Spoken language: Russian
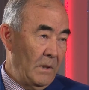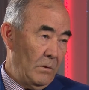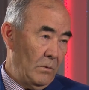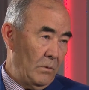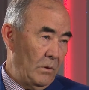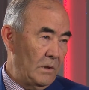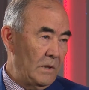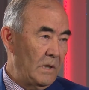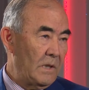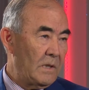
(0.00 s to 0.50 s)

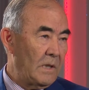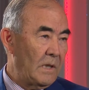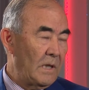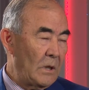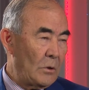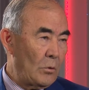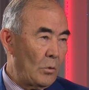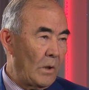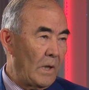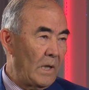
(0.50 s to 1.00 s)
То есть это
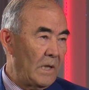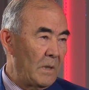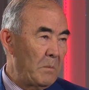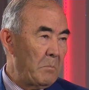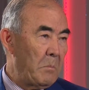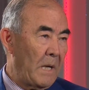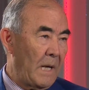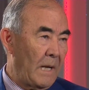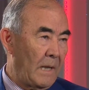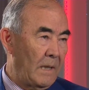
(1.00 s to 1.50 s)
натуральный
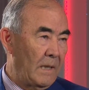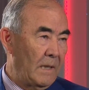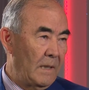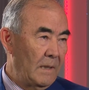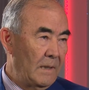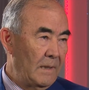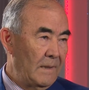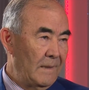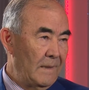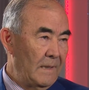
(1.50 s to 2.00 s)
брак.
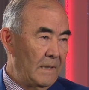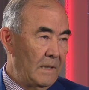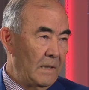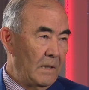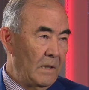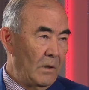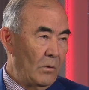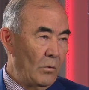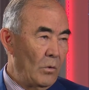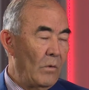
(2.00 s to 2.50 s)

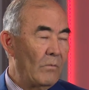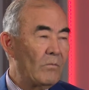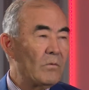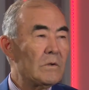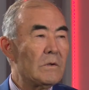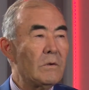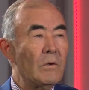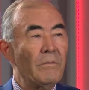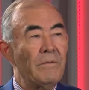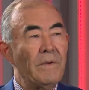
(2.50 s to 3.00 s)
Но в
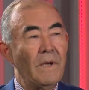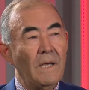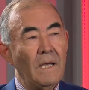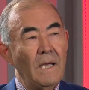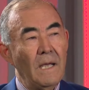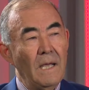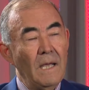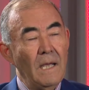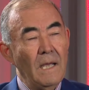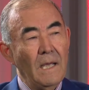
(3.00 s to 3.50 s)
условиях
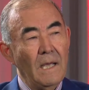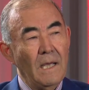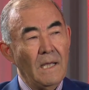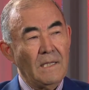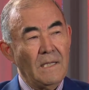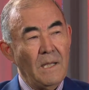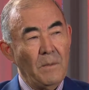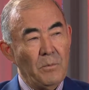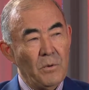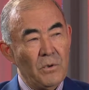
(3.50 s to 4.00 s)

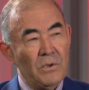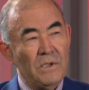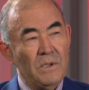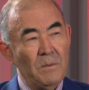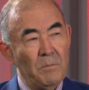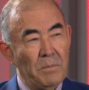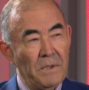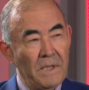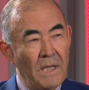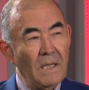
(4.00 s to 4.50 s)

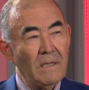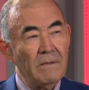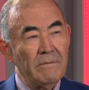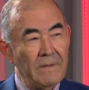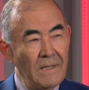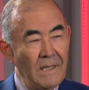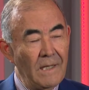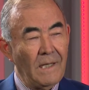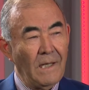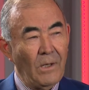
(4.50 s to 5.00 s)
допустим,
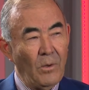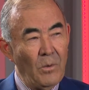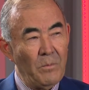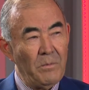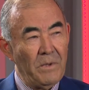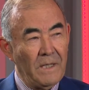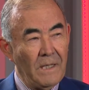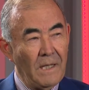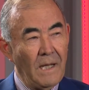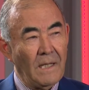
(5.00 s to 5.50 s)
плановой
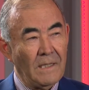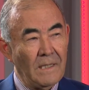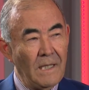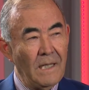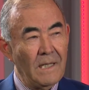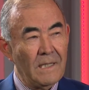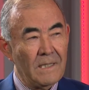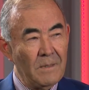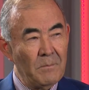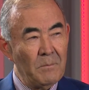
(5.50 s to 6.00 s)
экономики, когда
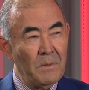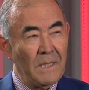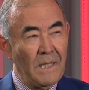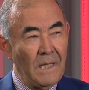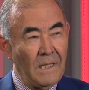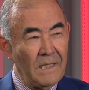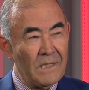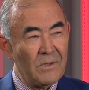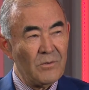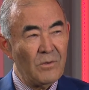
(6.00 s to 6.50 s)
это
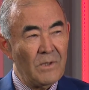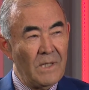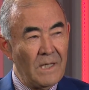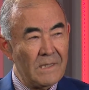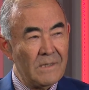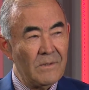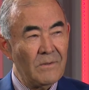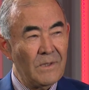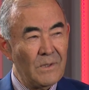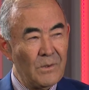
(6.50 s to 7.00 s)
была
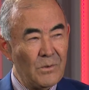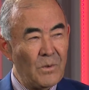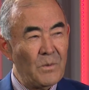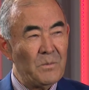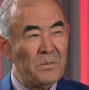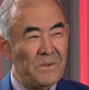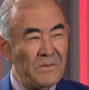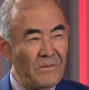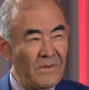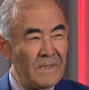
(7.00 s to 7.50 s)
государственная
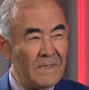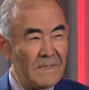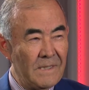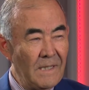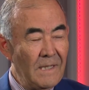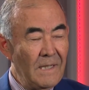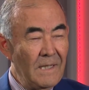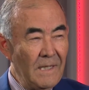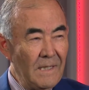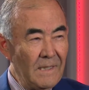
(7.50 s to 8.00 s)
собственность
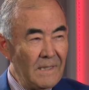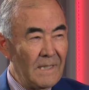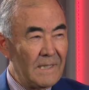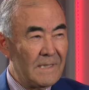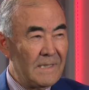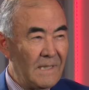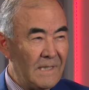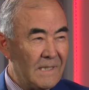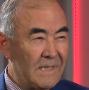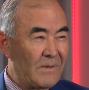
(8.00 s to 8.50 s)
на
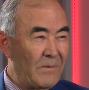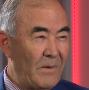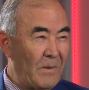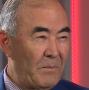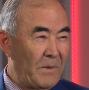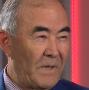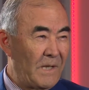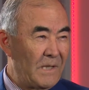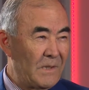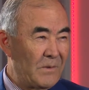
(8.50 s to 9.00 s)
средства
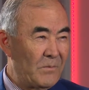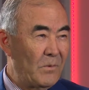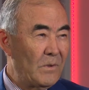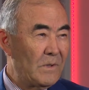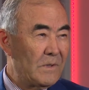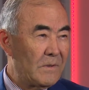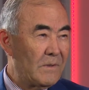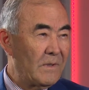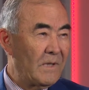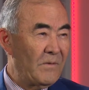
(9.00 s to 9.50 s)

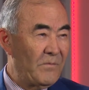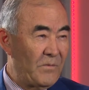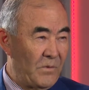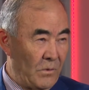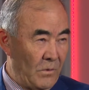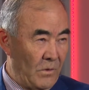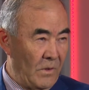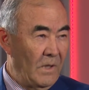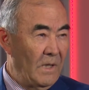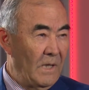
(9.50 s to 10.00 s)
производства и
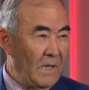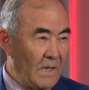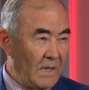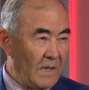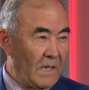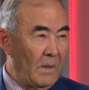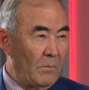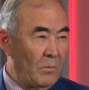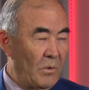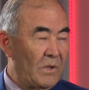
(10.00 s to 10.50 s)
все,
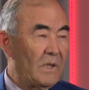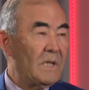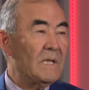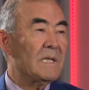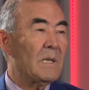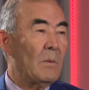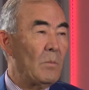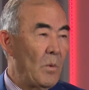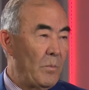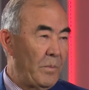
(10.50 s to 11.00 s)
как будто и
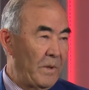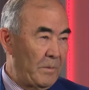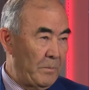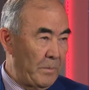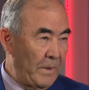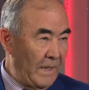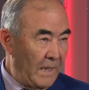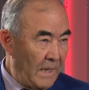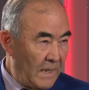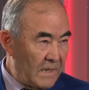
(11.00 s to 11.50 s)
само
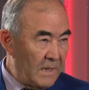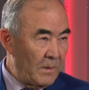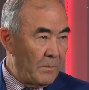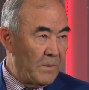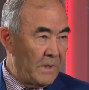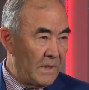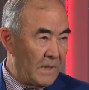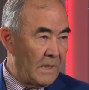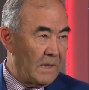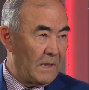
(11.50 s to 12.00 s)
предприятие
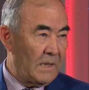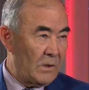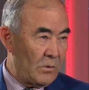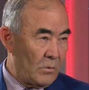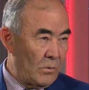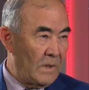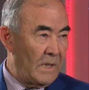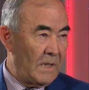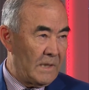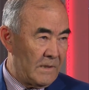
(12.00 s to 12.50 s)
было
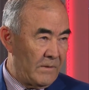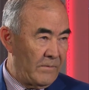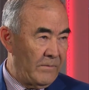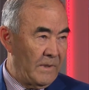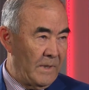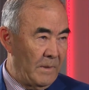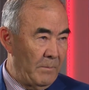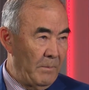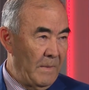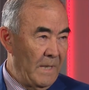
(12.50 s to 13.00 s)

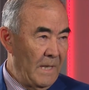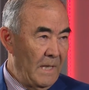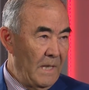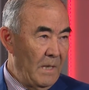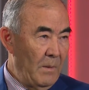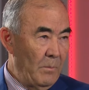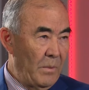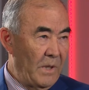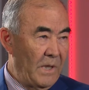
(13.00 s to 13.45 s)
государственным. Ага.